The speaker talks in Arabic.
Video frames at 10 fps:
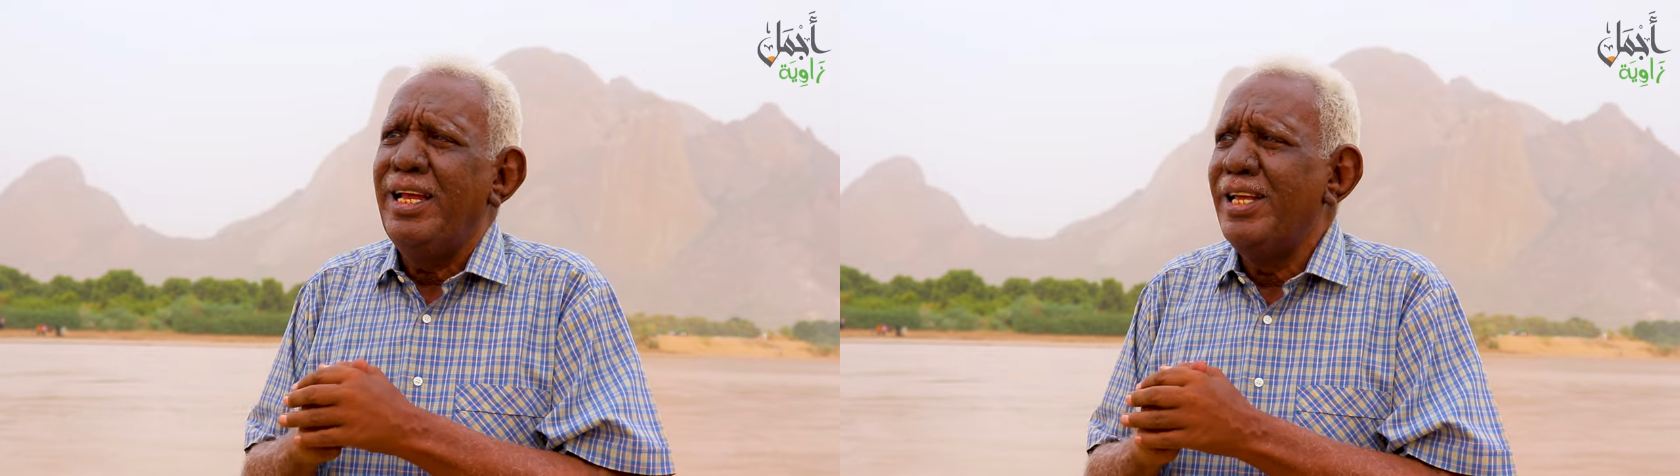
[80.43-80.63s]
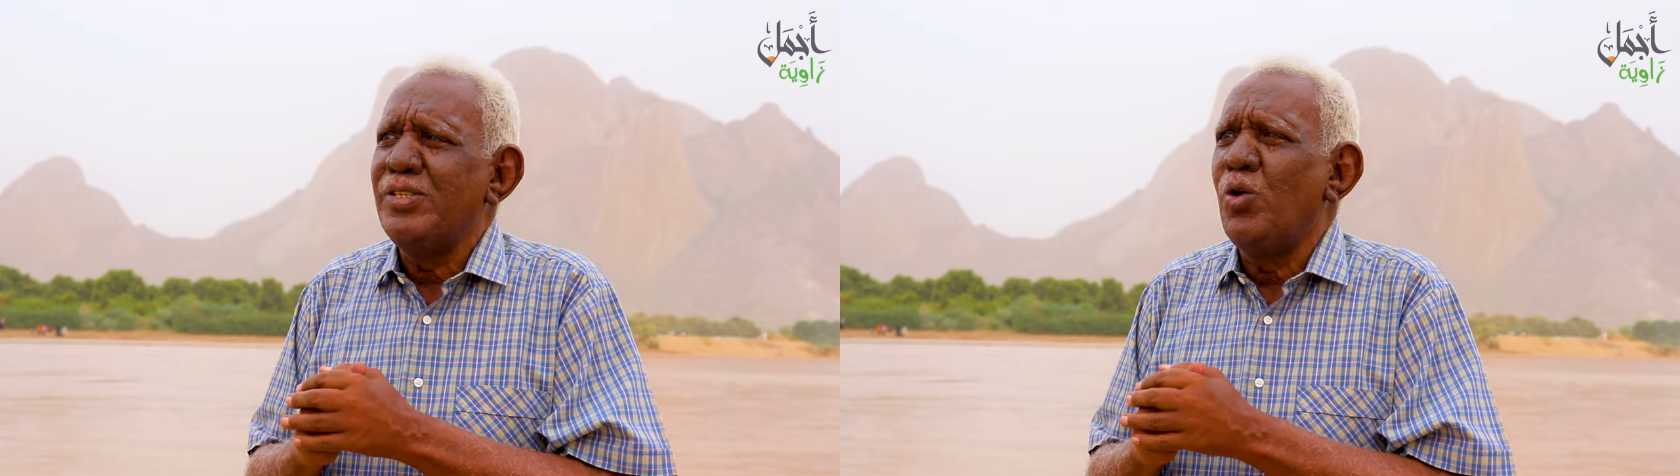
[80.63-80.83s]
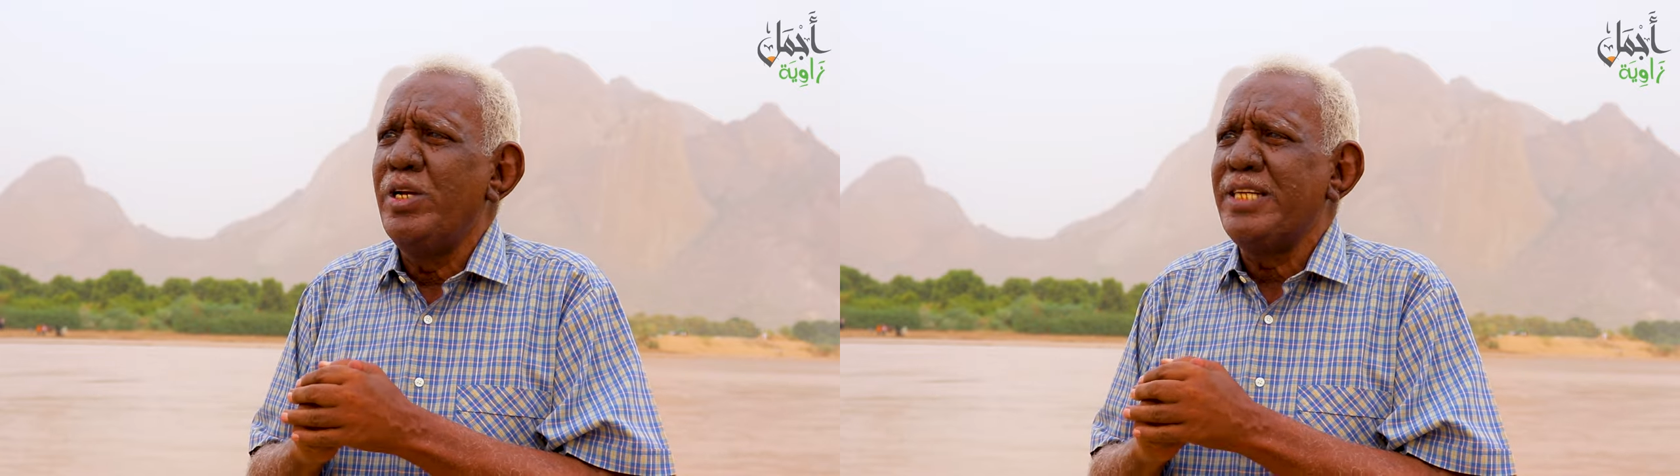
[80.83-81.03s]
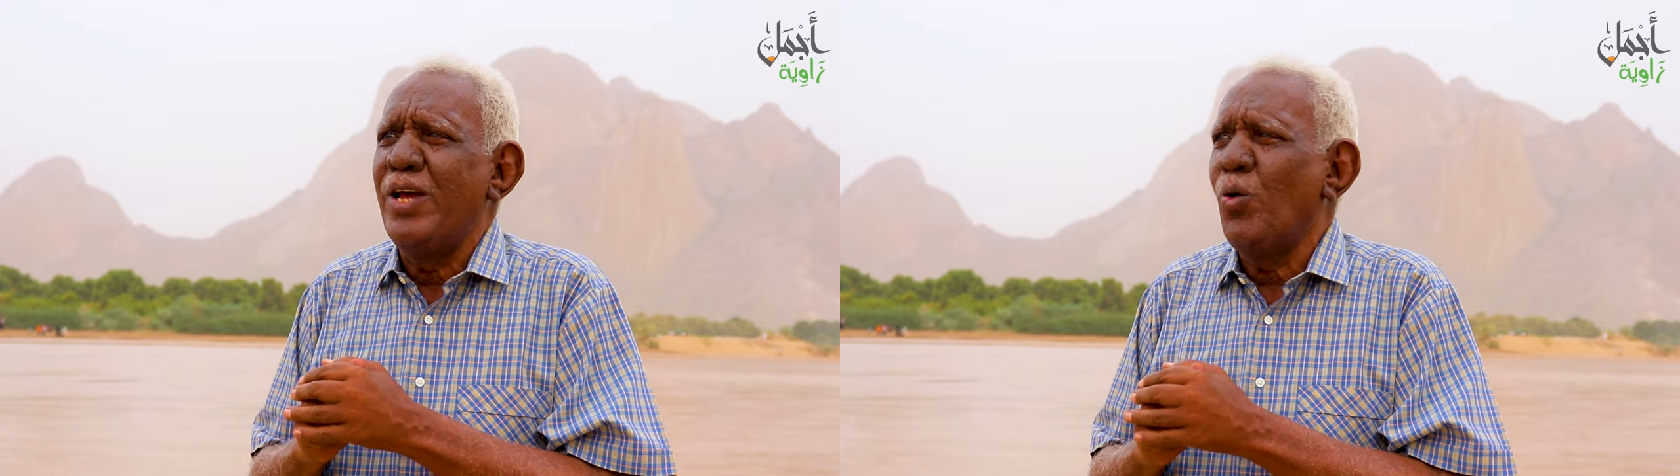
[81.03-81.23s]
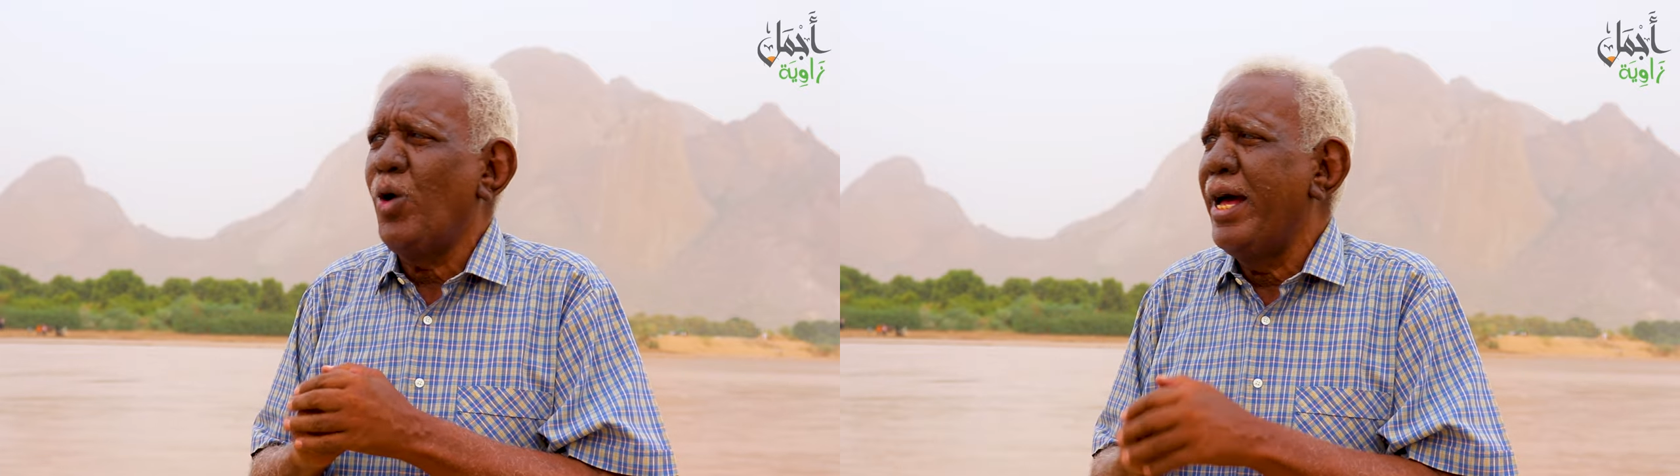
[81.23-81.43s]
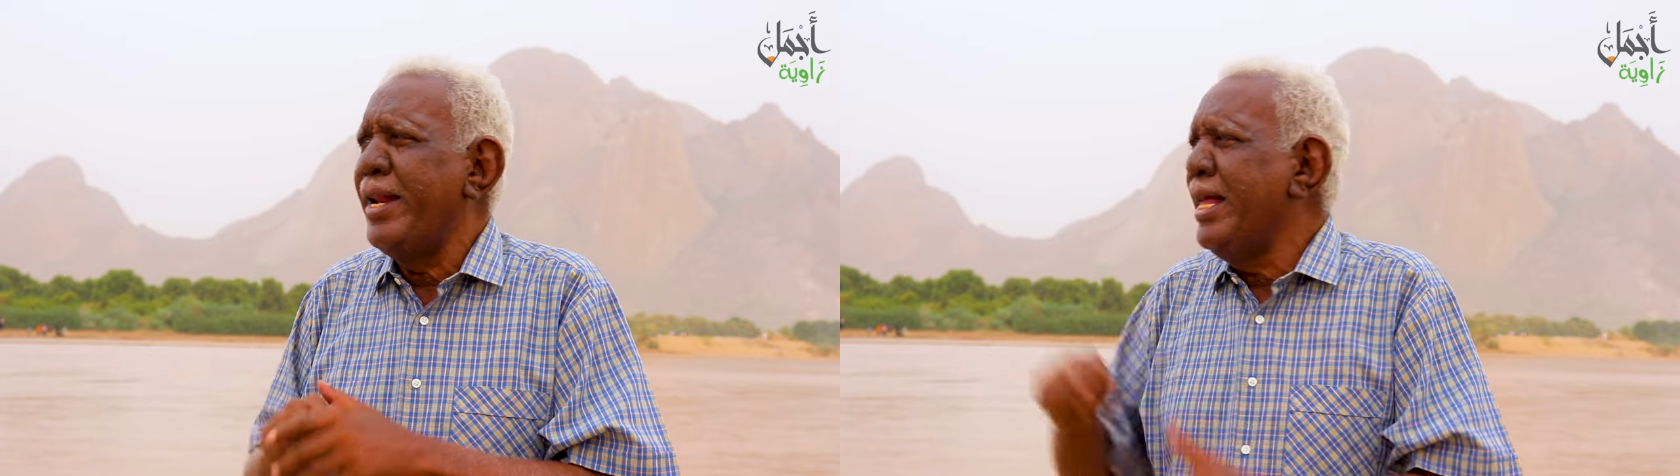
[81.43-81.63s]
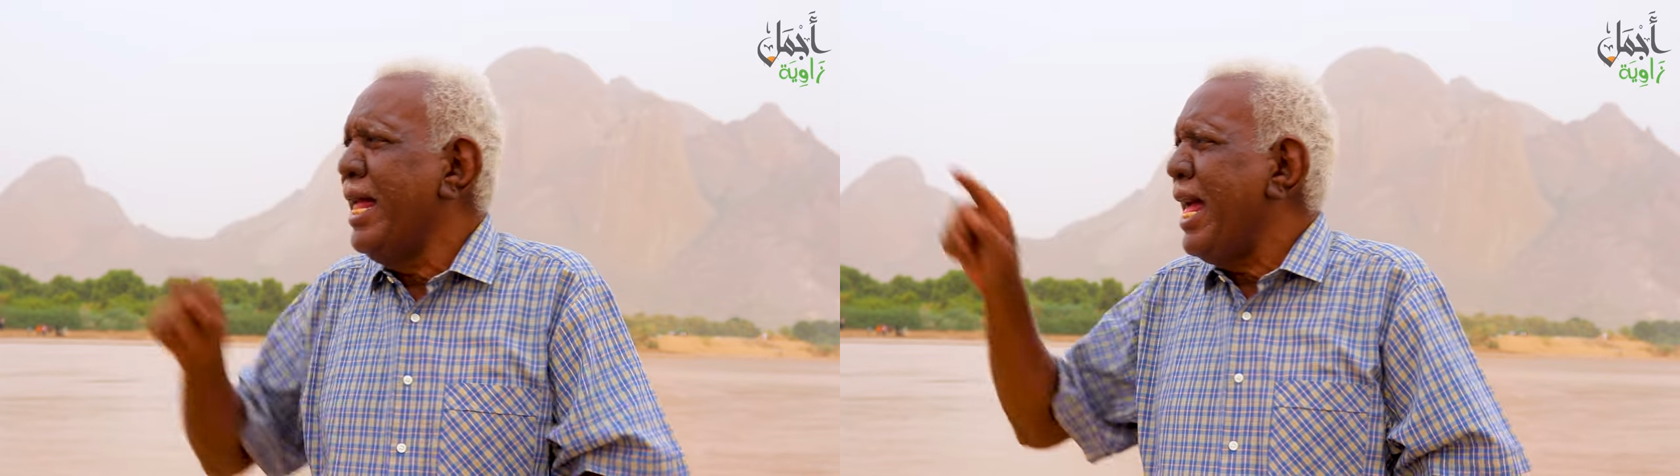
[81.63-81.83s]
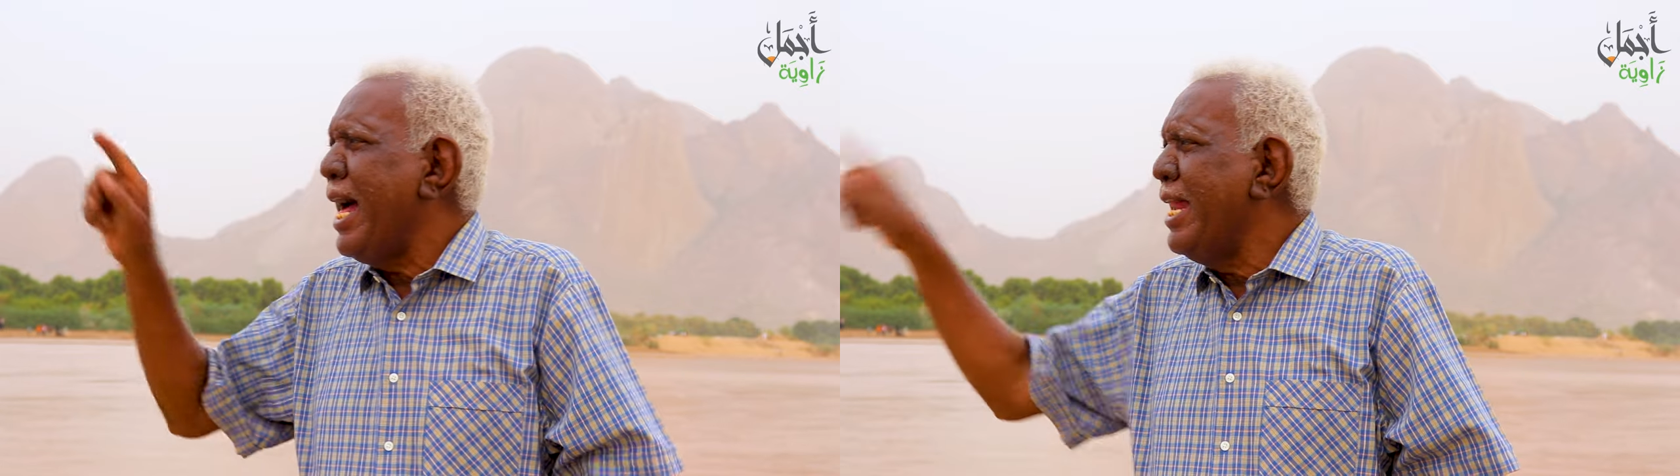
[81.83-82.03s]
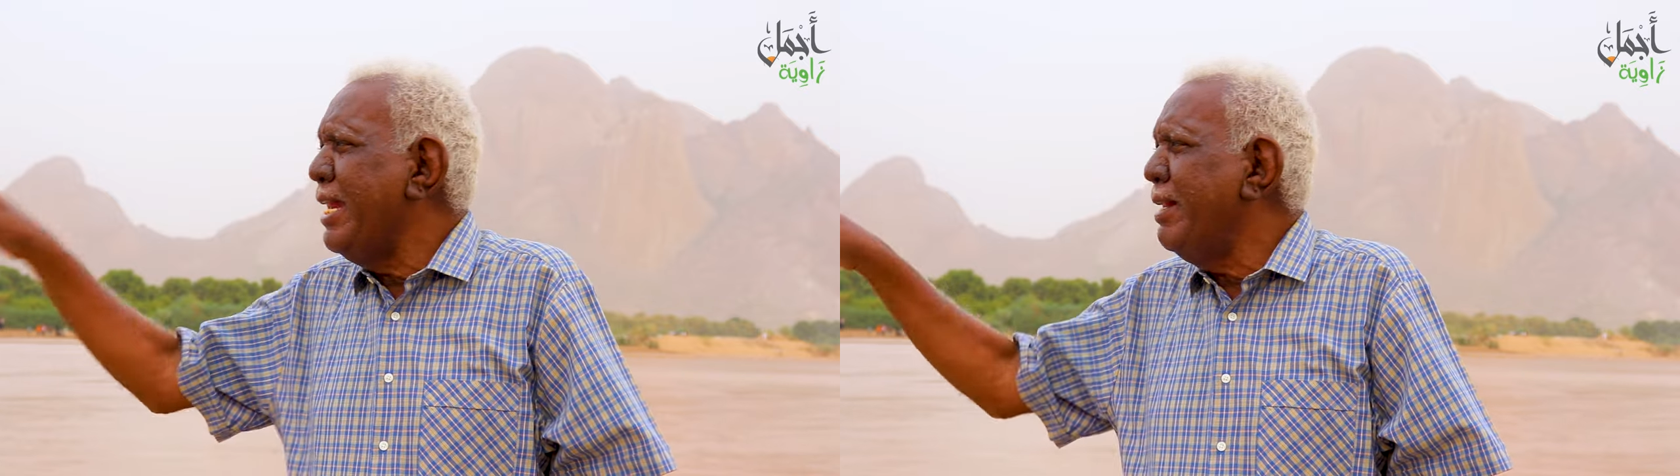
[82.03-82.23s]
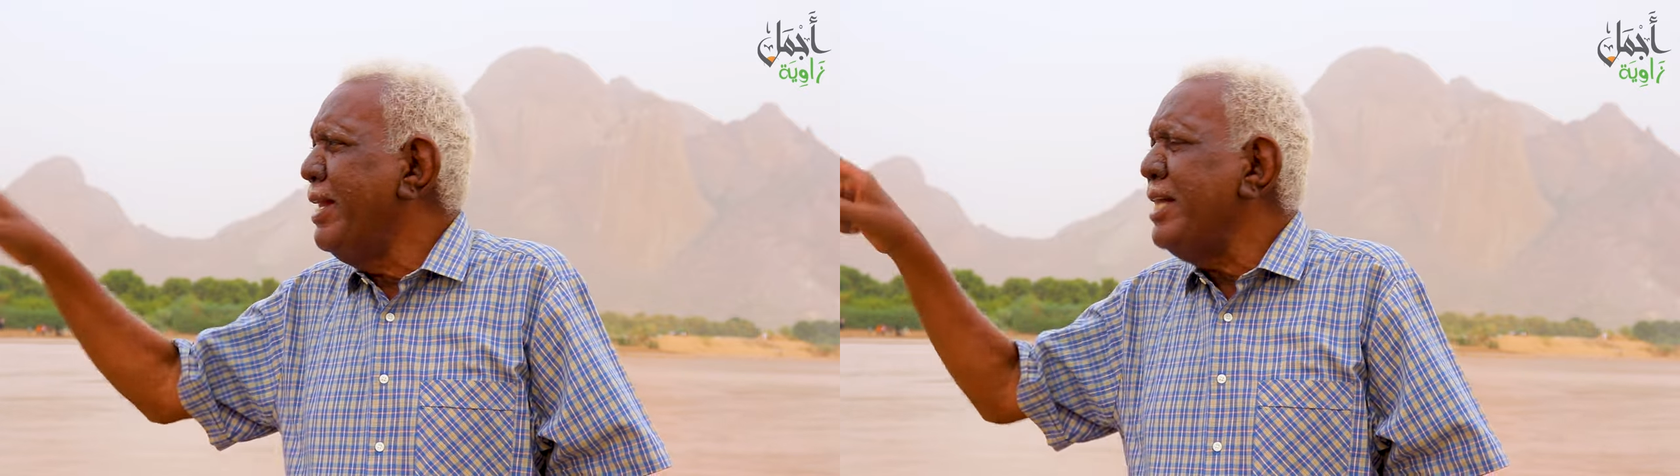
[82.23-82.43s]
لزول نساني وخان
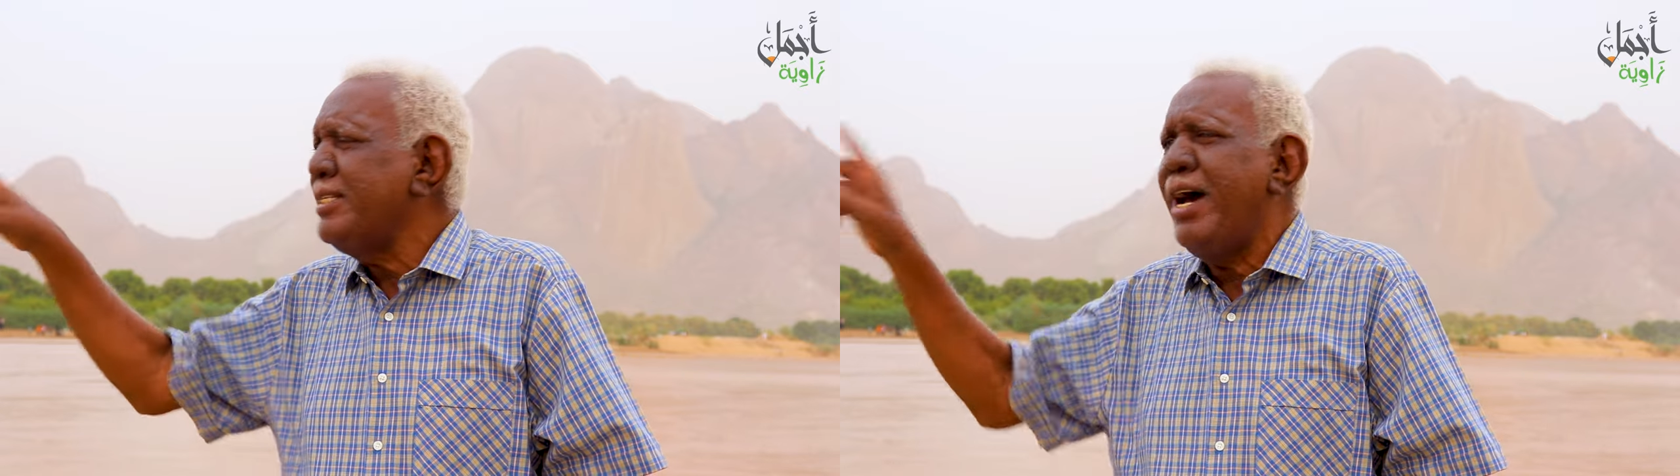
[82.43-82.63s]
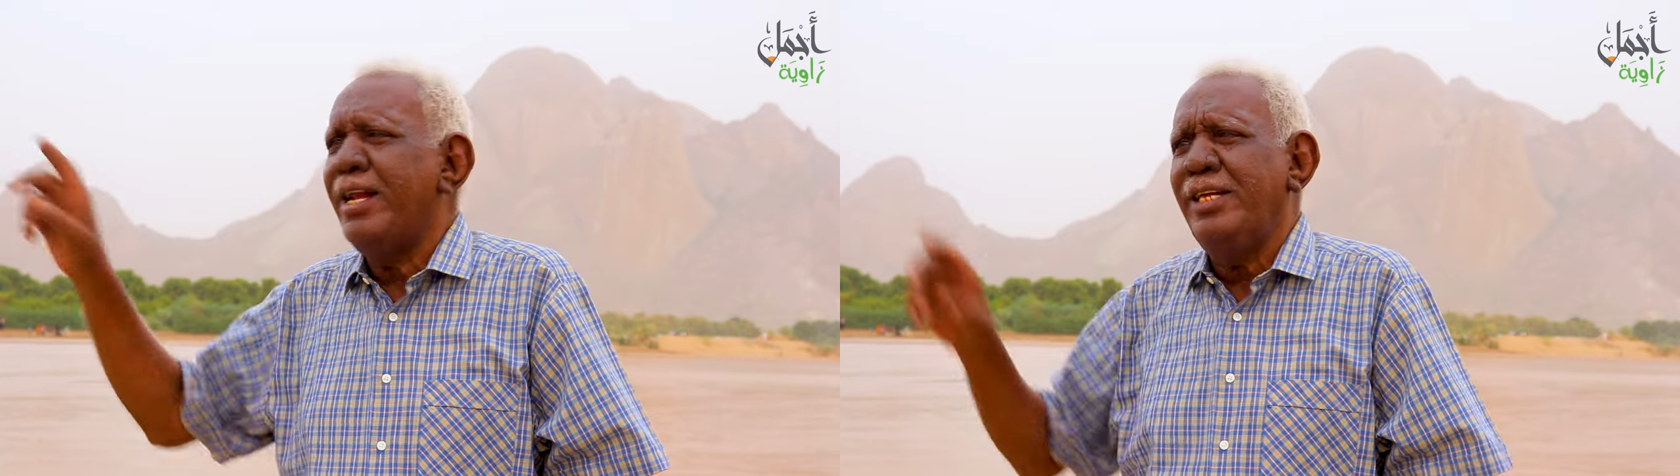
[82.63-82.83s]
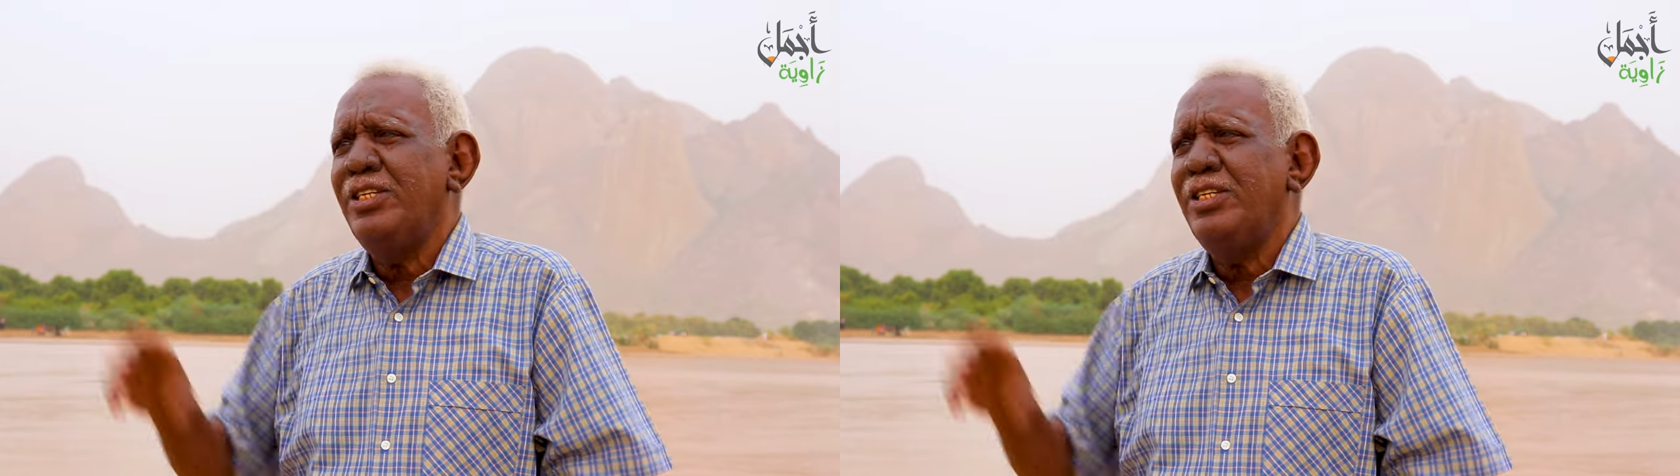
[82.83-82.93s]
القاش حالة